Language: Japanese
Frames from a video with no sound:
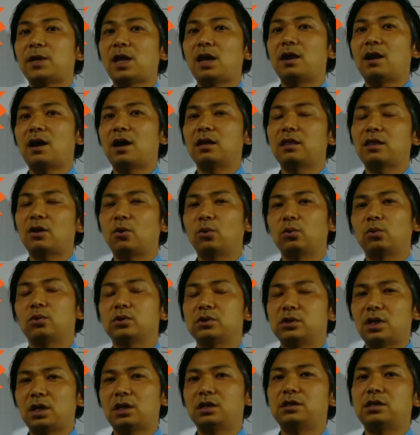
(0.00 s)
いてみたいなって
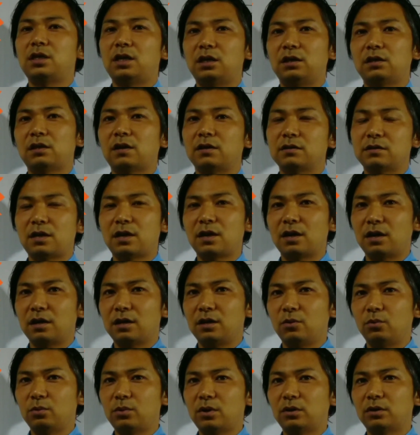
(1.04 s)
ことをぜひぜひたくさ
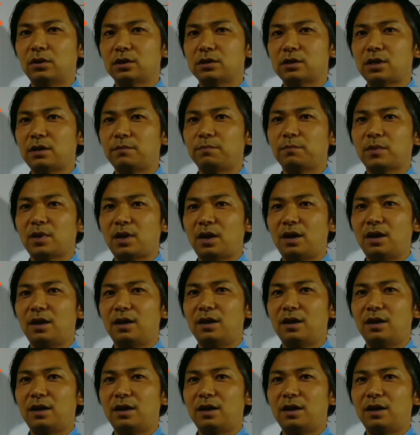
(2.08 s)
ん書き込んでください。